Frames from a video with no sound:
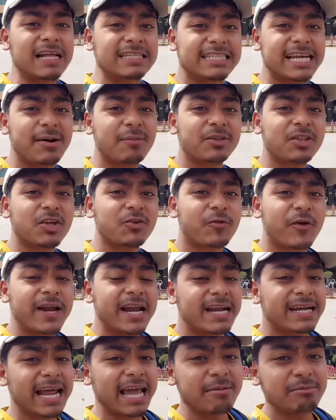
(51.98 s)
আজকে আমাদের
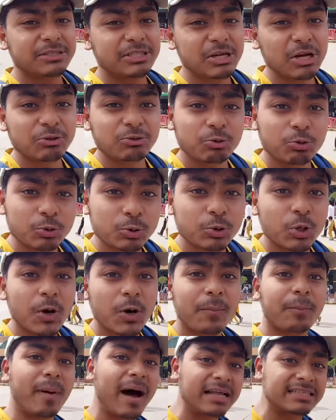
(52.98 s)
ট্রেনের টাইম ছিল দুটো
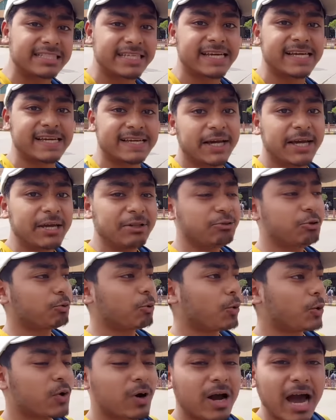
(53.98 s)
পাঁচে কিন্তু
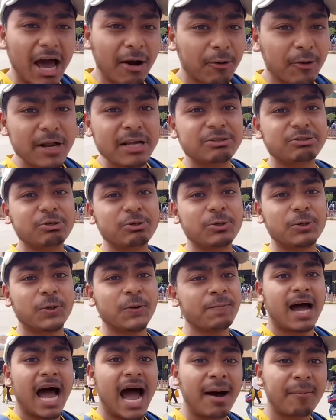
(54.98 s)
কোনো কারণের জন্য
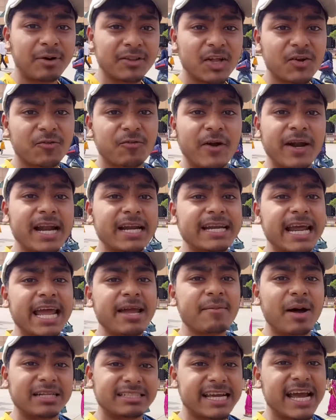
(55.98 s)
আমাদের ট্রেনের টাইম
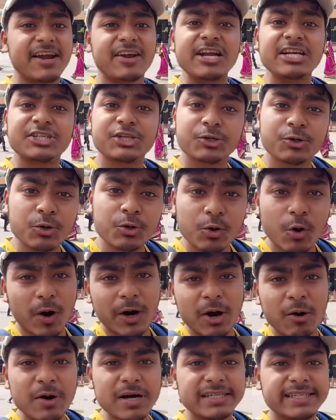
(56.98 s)
আজকে রিশিডিউল
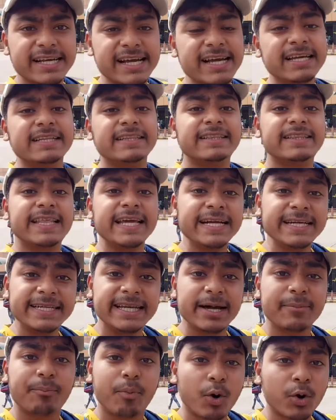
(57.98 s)
করা হয়েছে
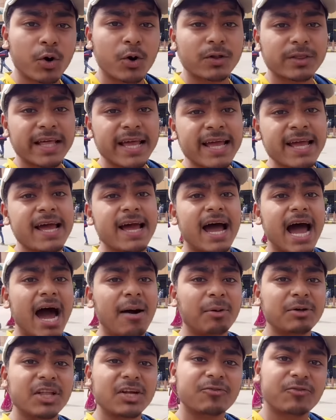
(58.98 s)
তিনটে পনেরোতে
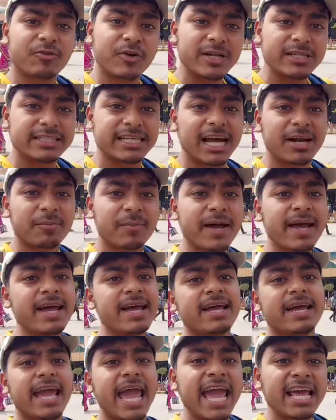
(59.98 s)
আমাদের ট্রেন ছাড়বে
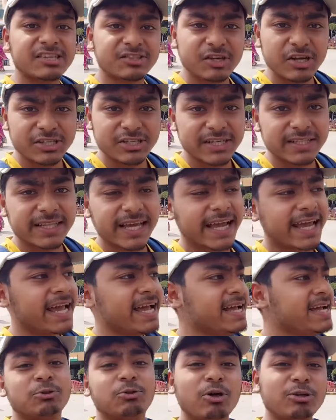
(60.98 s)
এই স্টেশন থেকে
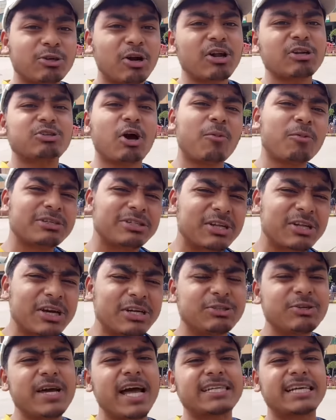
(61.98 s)
তো চলো সমস্ত
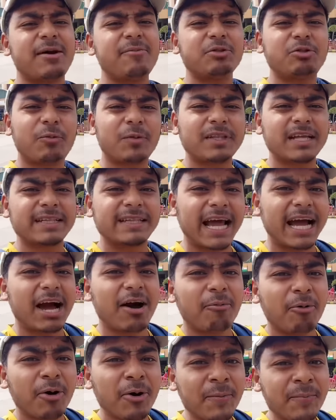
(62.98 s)
কিছুই আজকে আমি তোমাদের
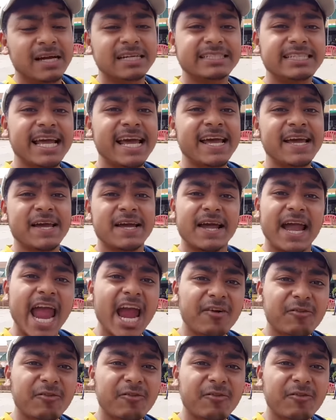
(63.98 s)
দেখাবো যে এই